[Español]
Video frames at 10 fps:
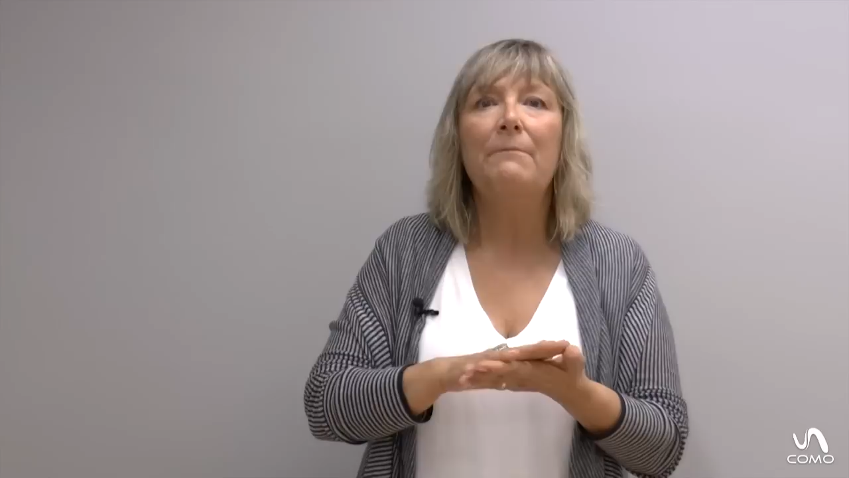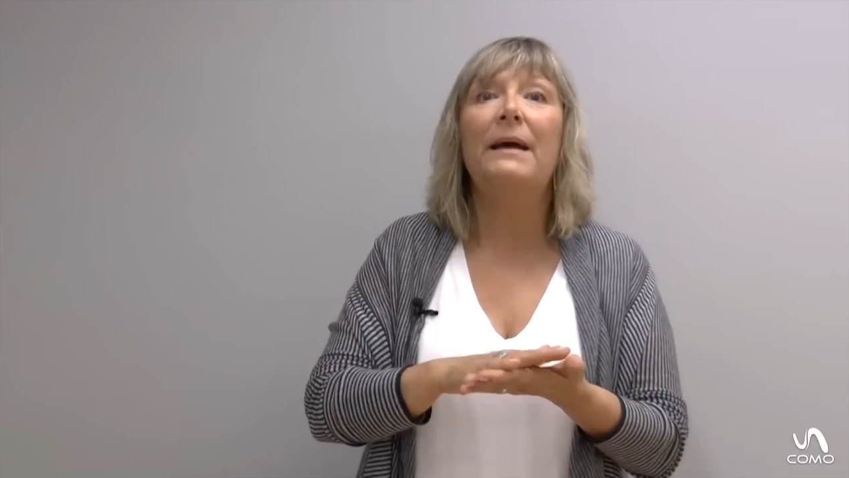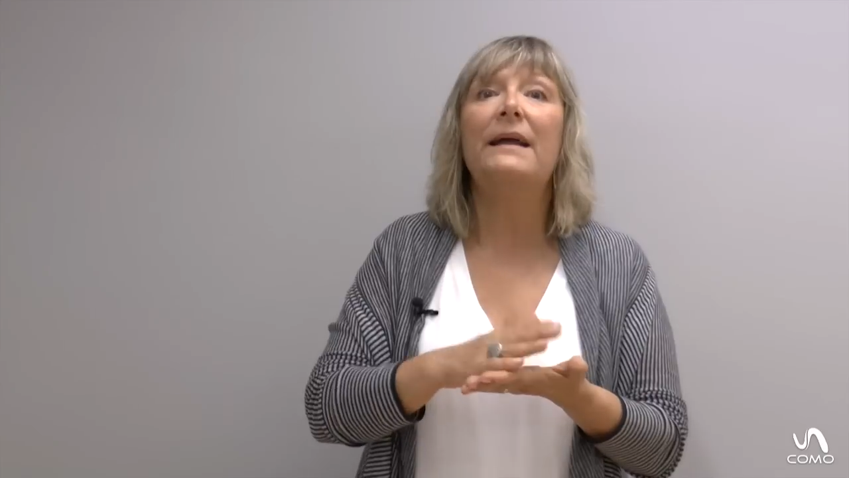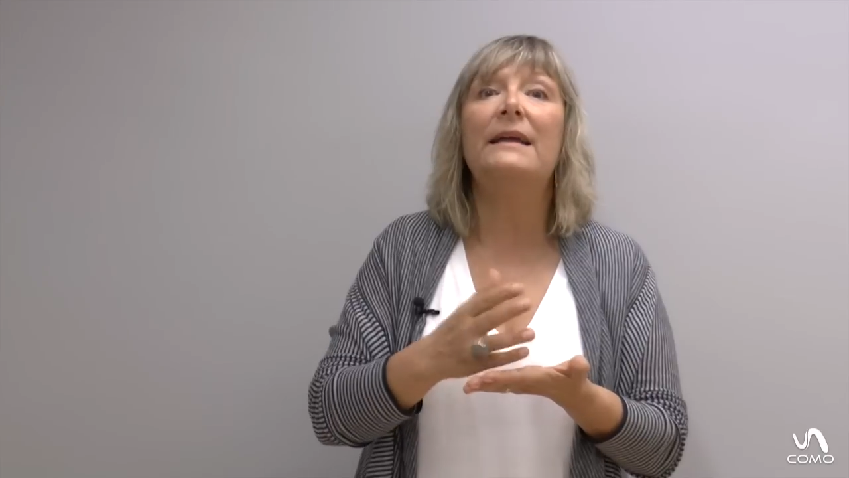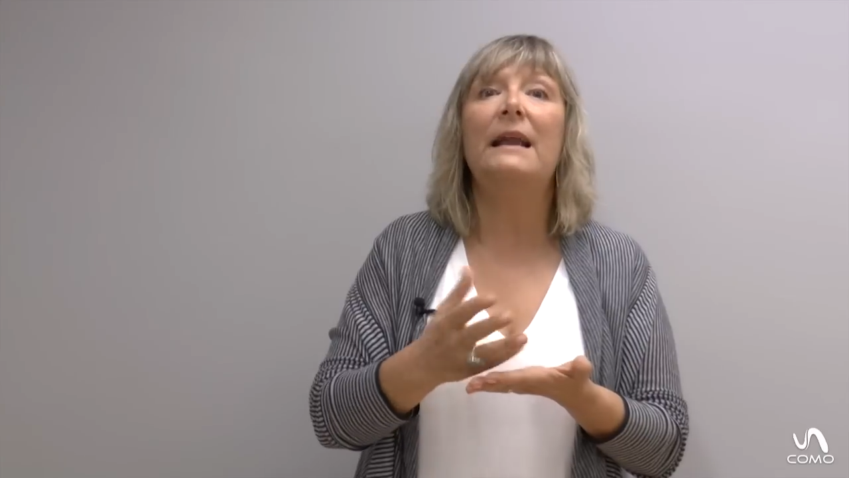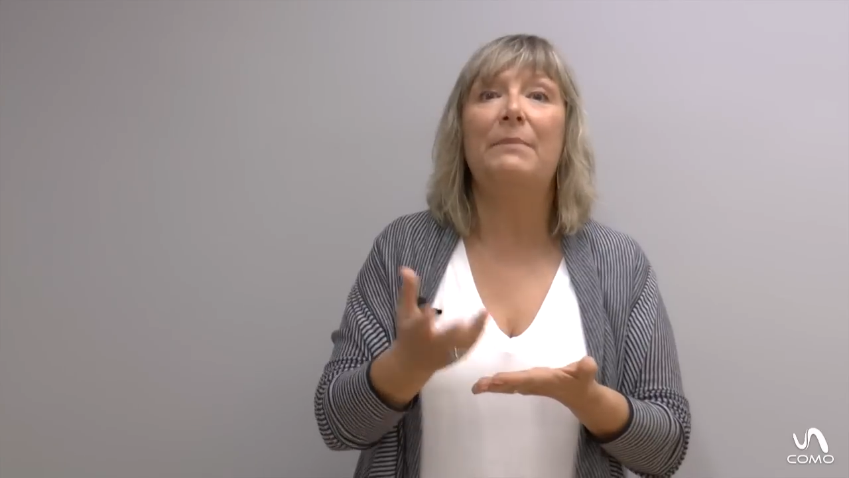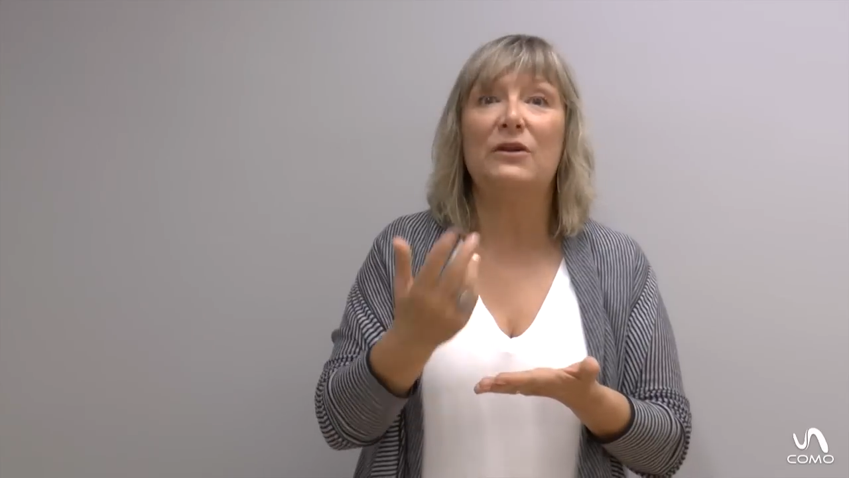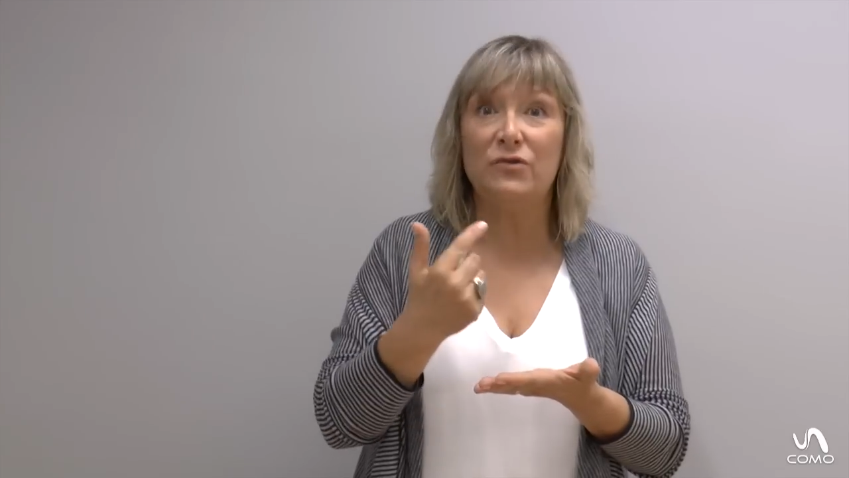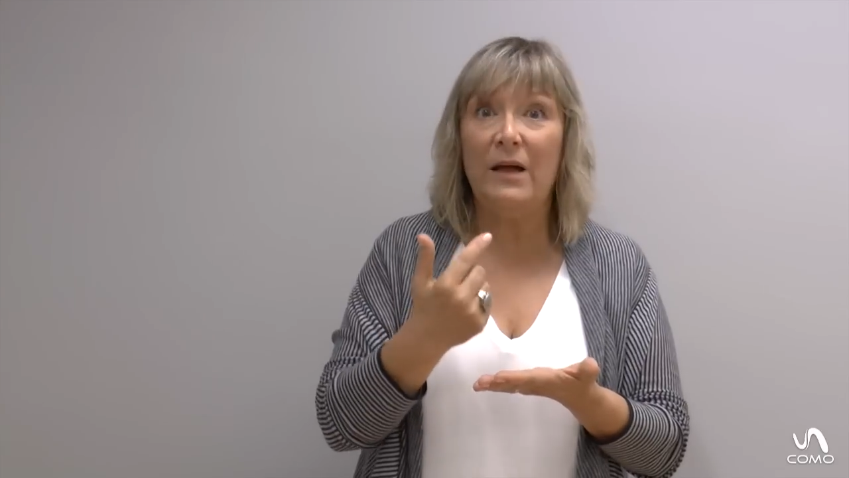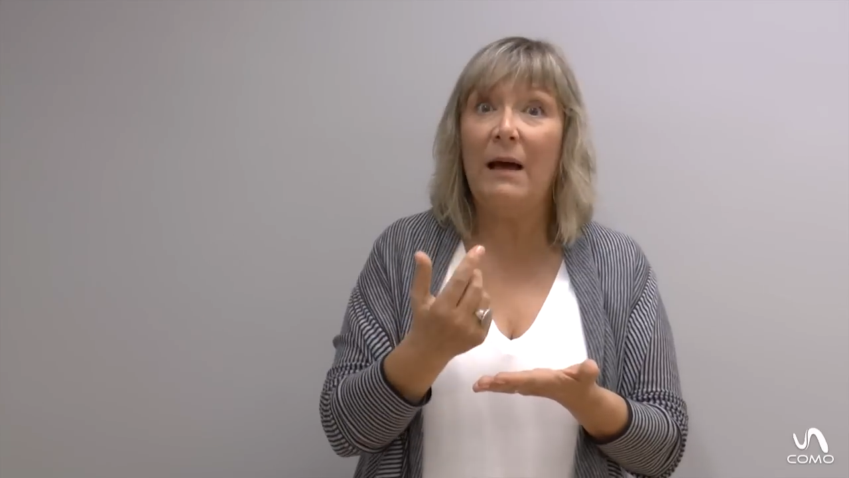para que la
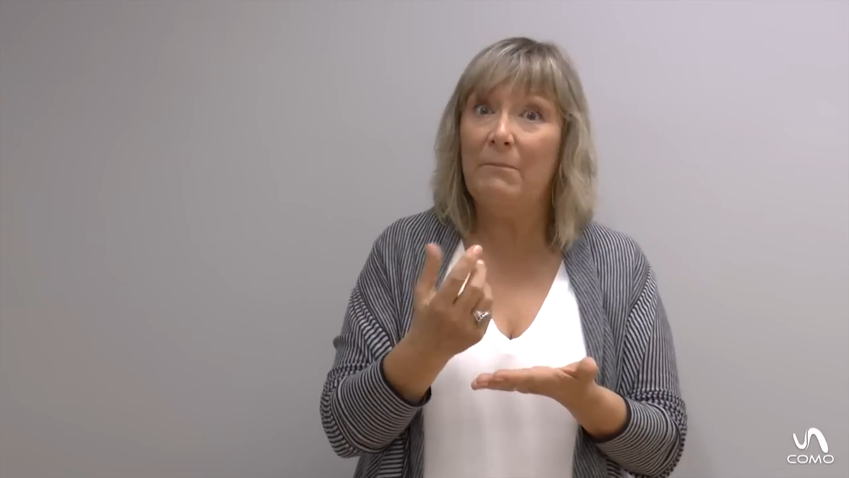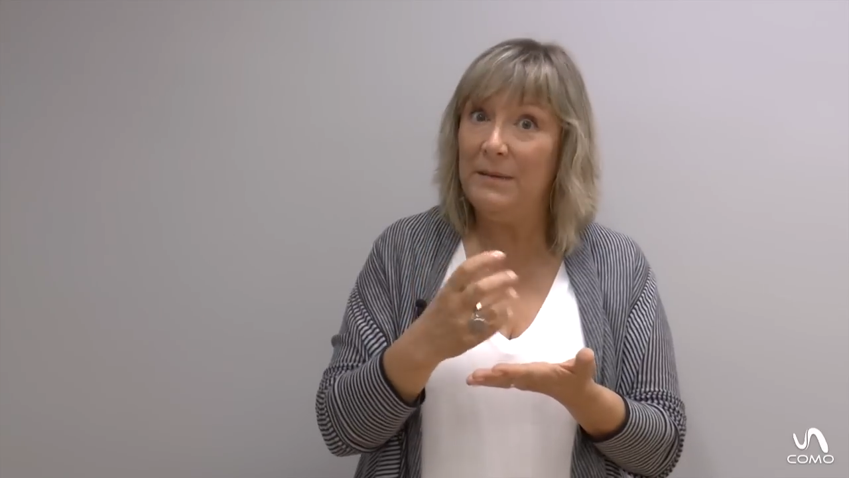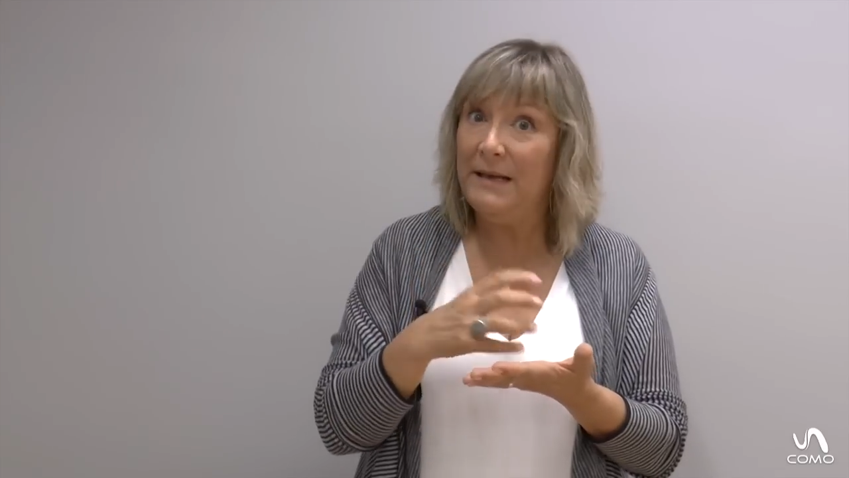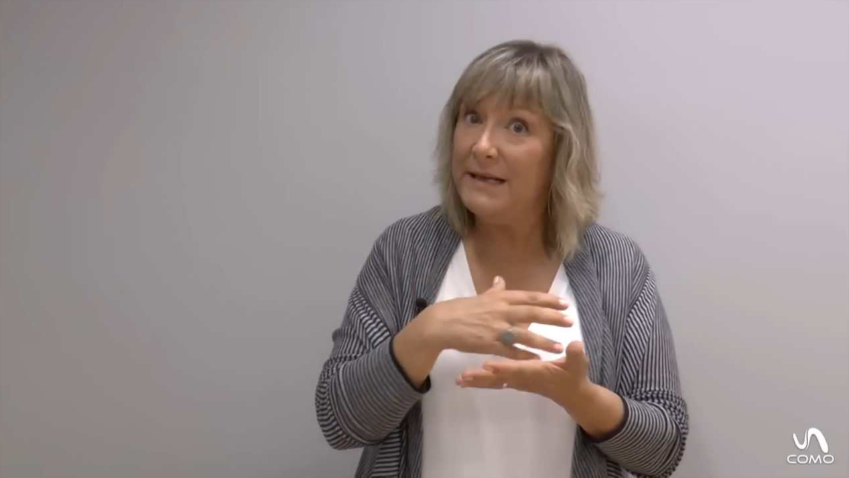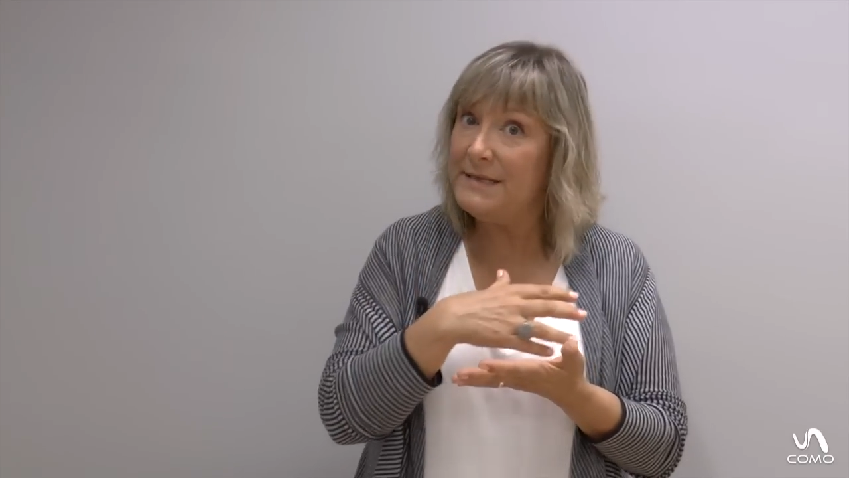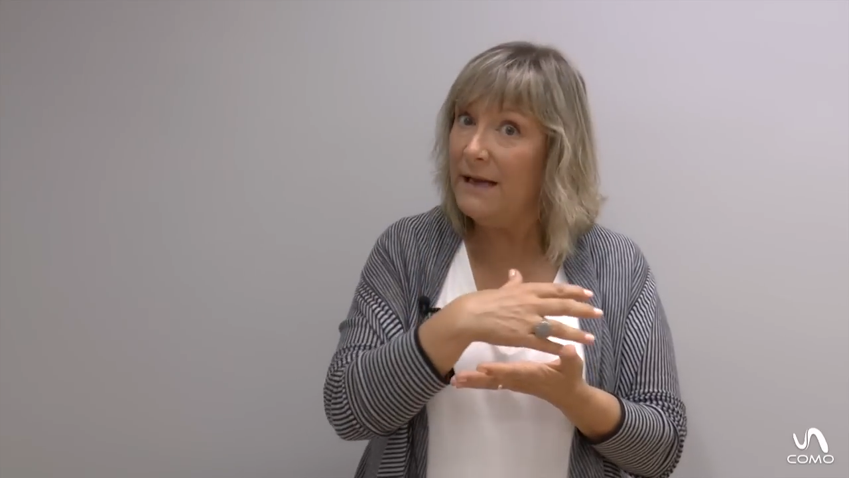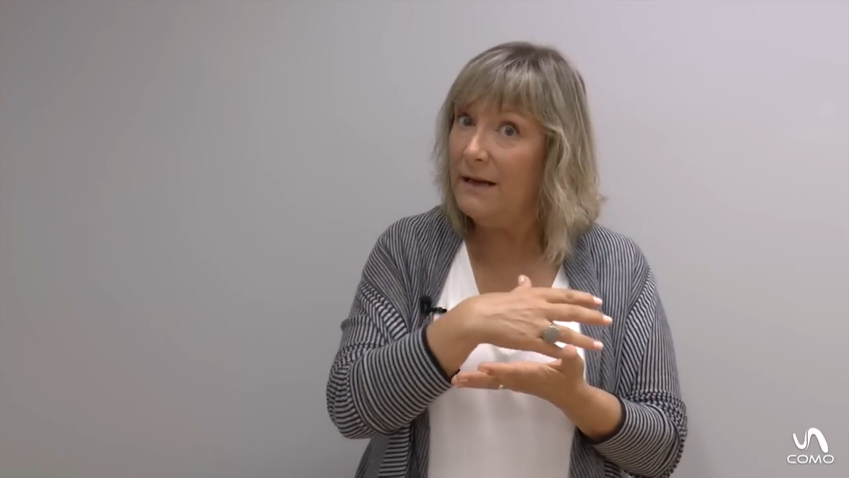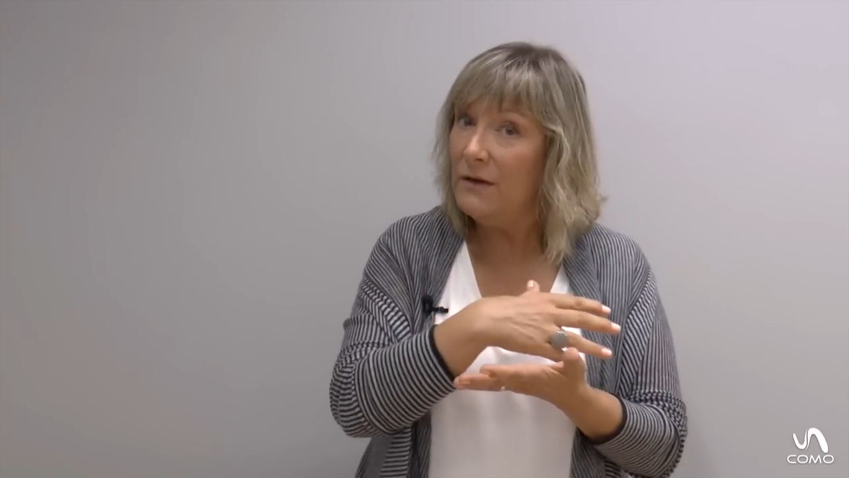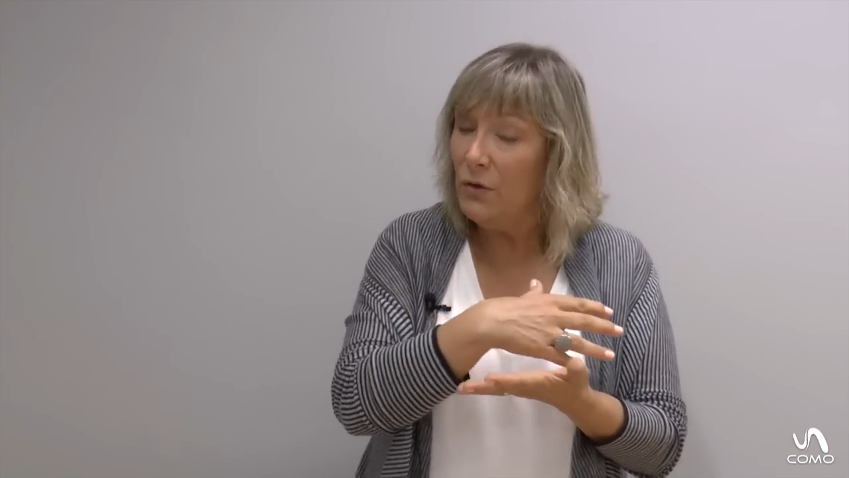persona amplíe ese